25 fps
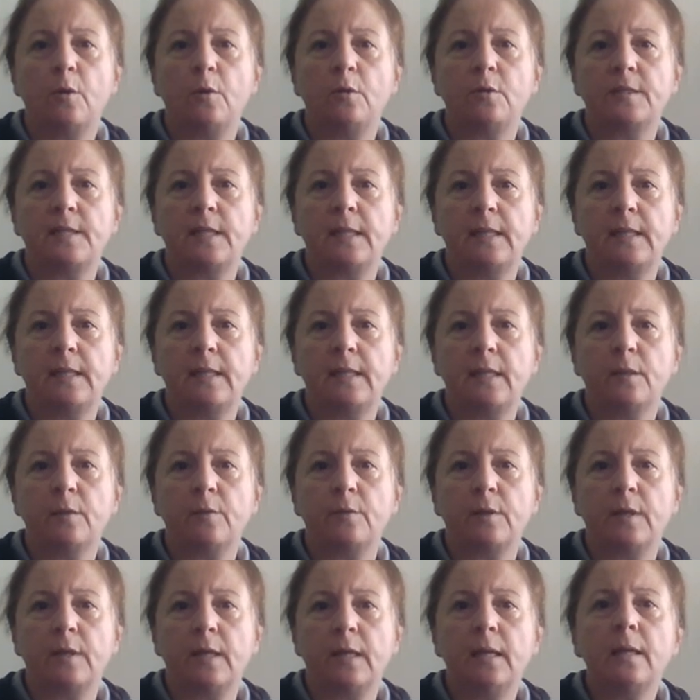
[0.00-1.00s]
ölçeğine
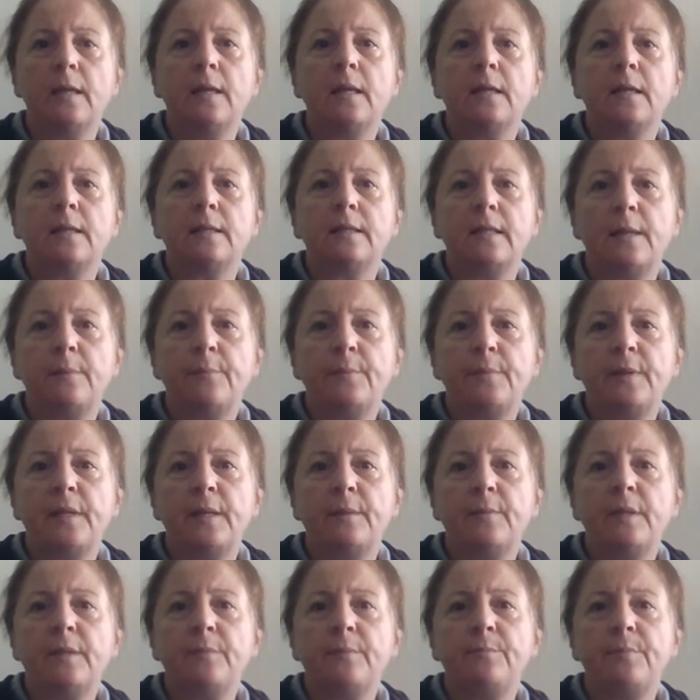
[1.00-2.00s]
göre
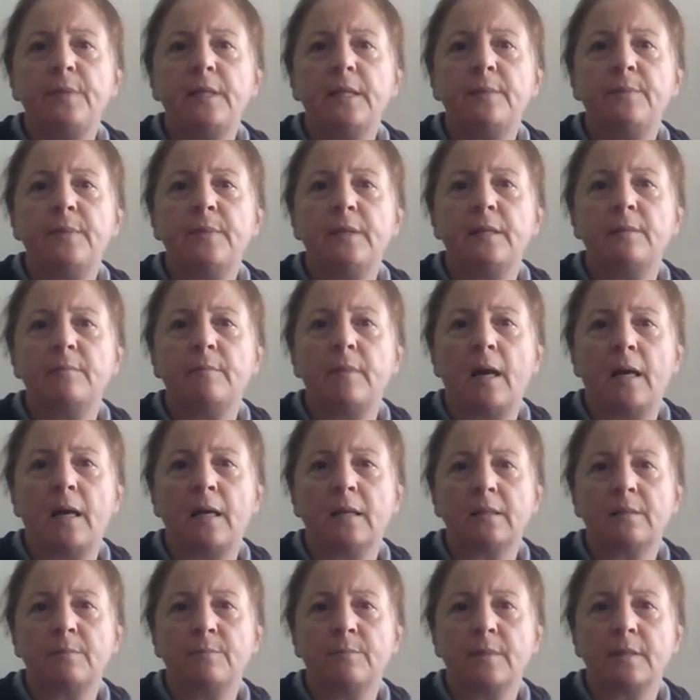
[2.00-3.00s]
depremin bir birim
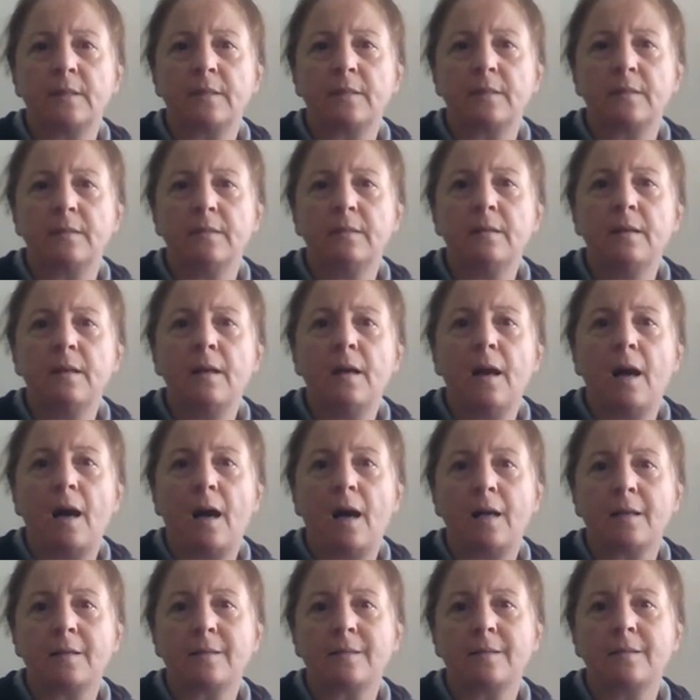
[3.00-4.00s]
artması
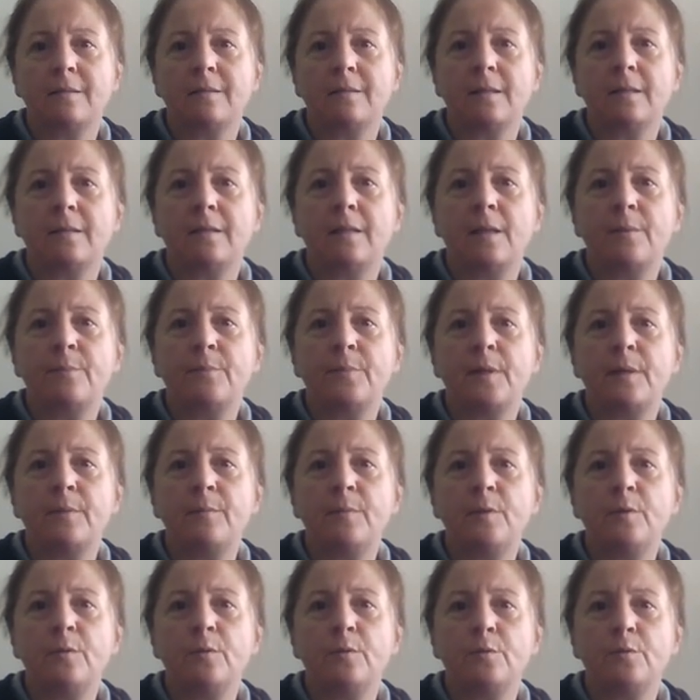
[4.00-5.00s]
aslında
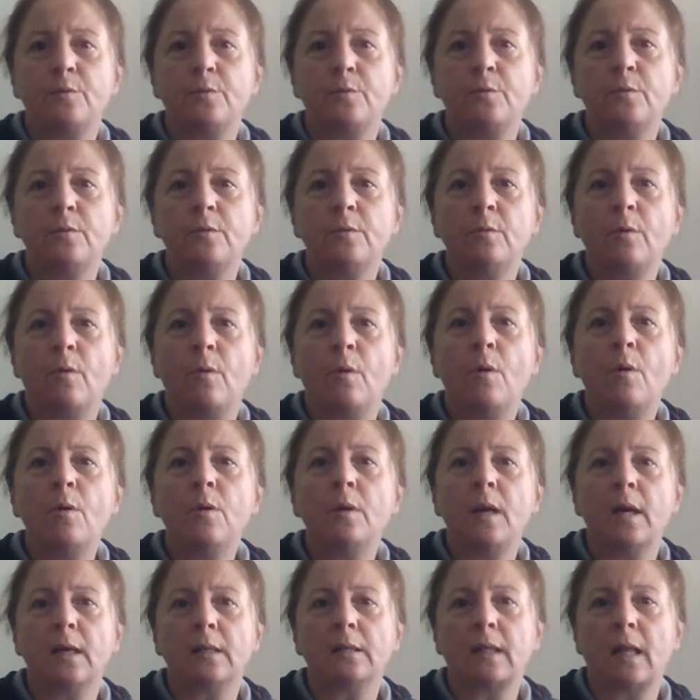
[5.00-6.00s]
depremin gücünün
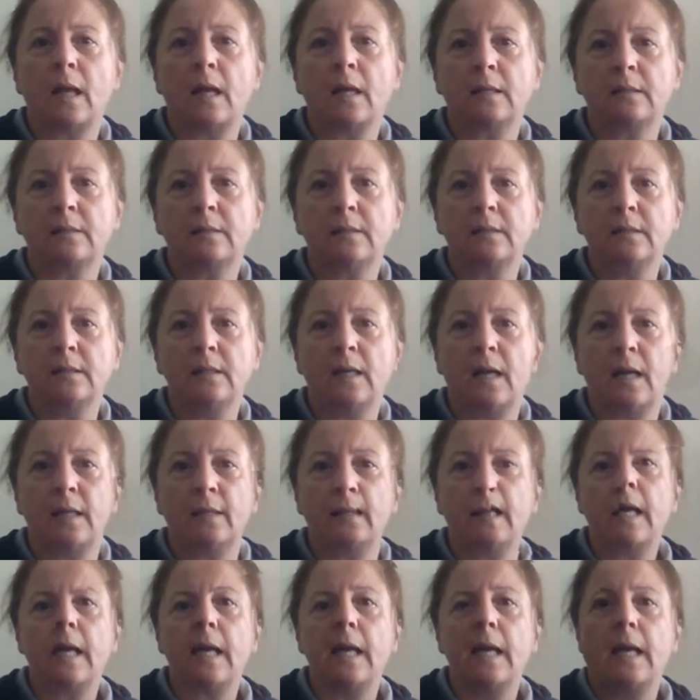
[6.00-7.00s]
10 kat arttığı
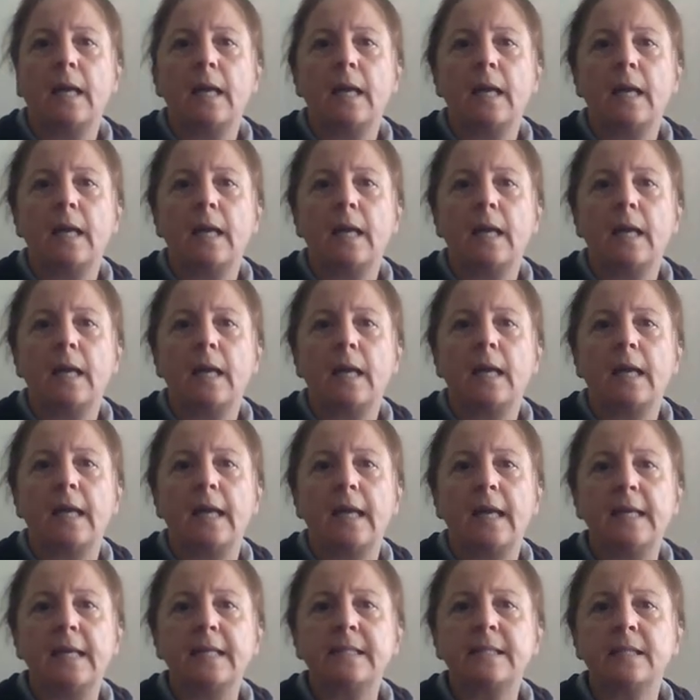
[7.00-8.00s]
anlamına gelir.
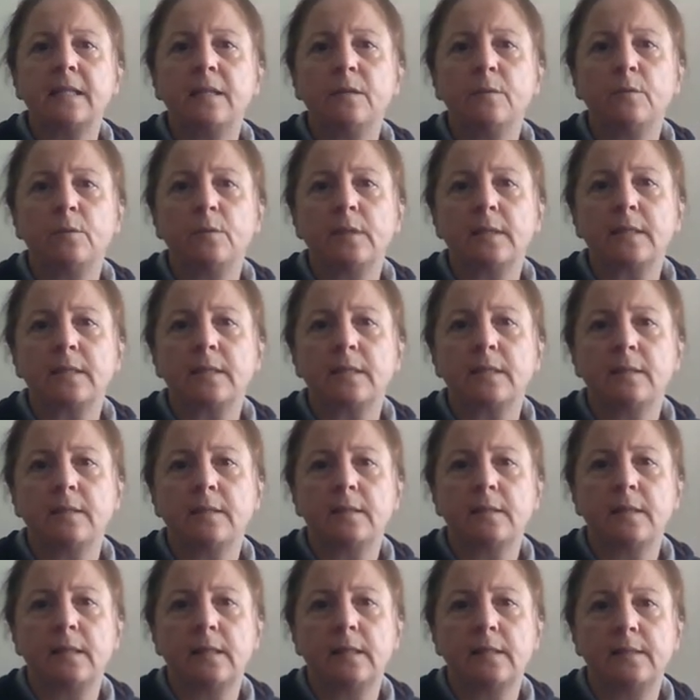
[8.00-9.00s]
Eski
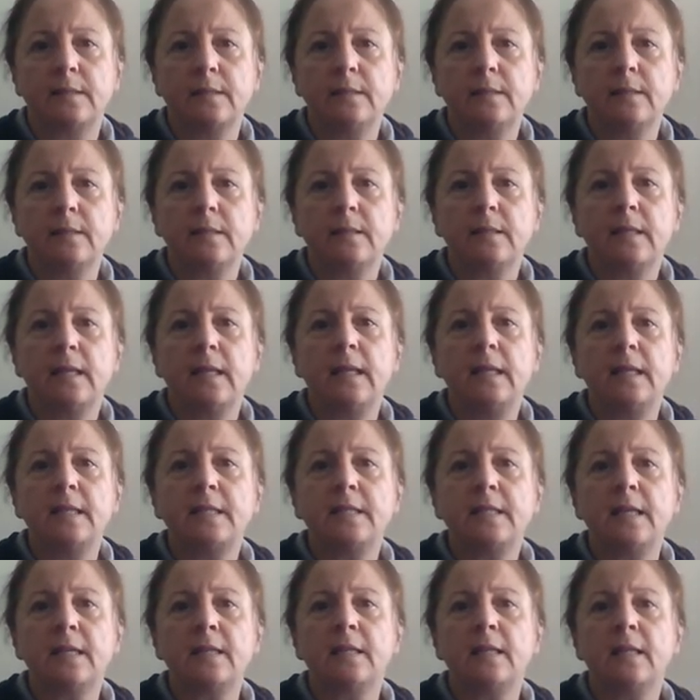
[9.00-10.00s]
olasılıkların
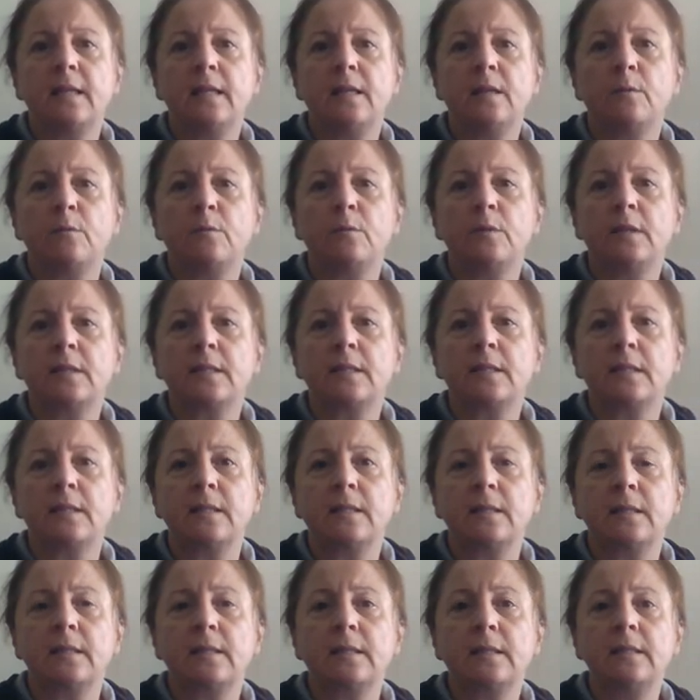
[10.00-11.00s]
gelecekteki
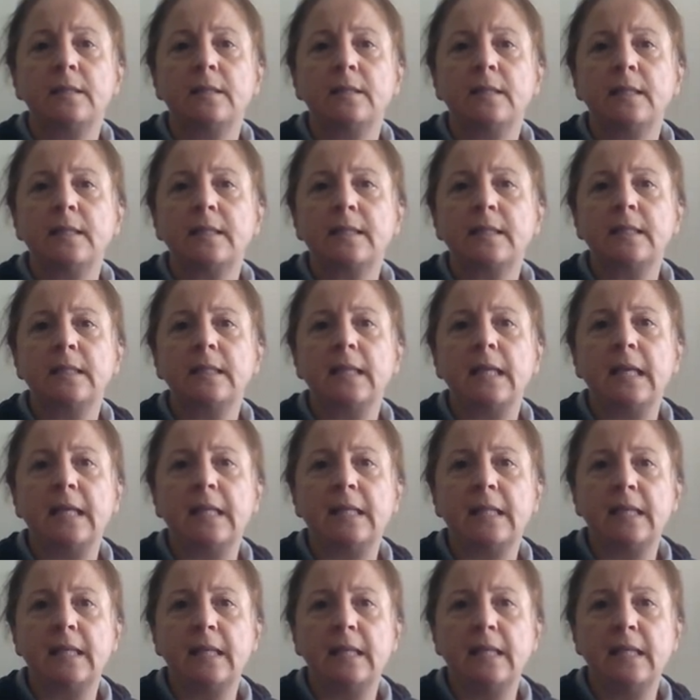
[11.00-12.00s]
olasılıkları nasıl
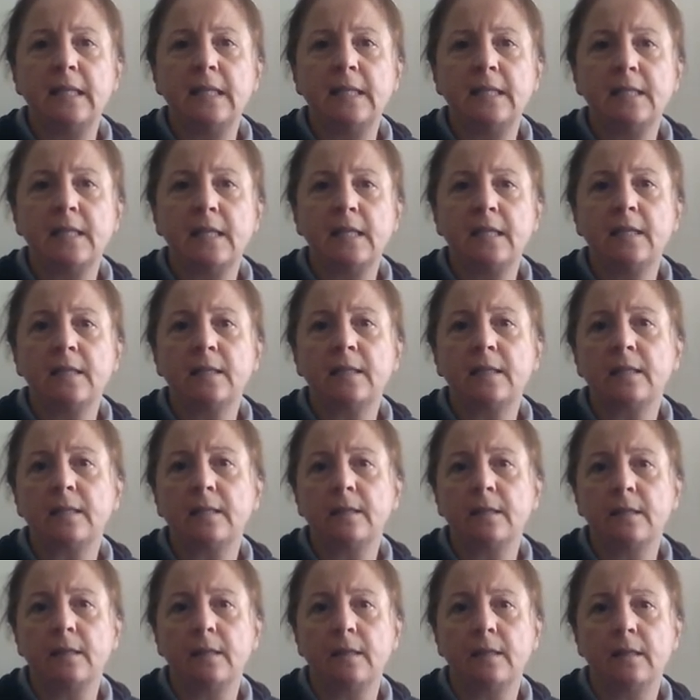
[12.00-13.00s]
etkileyeceğini
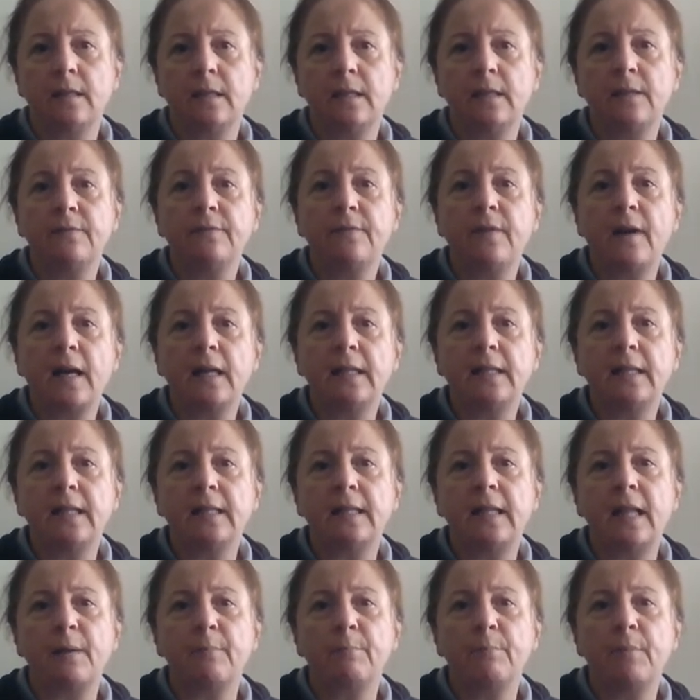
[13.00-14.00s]
e, ifade
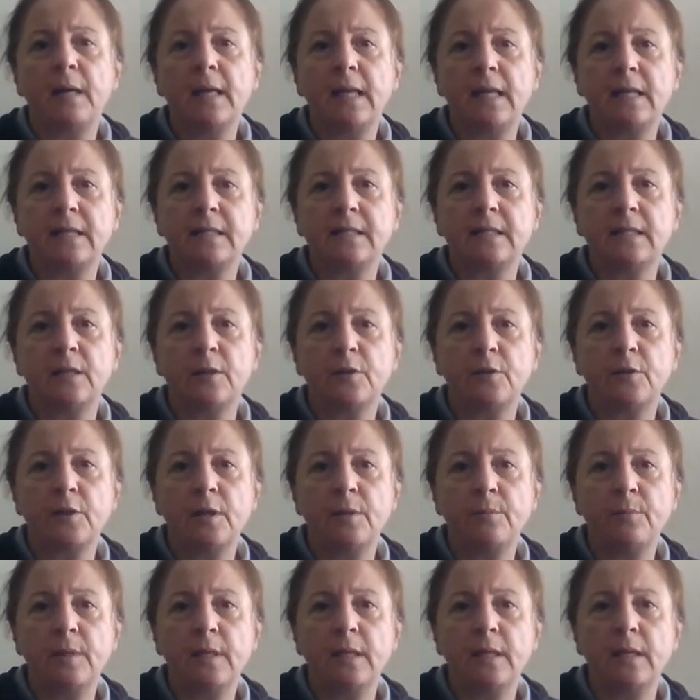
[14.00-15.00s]
eden Bayes
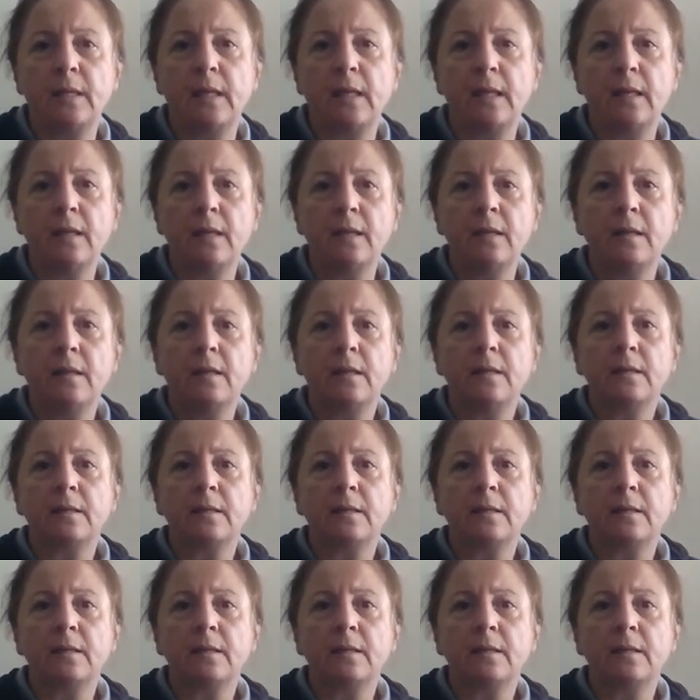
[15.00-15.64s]
teoremi ile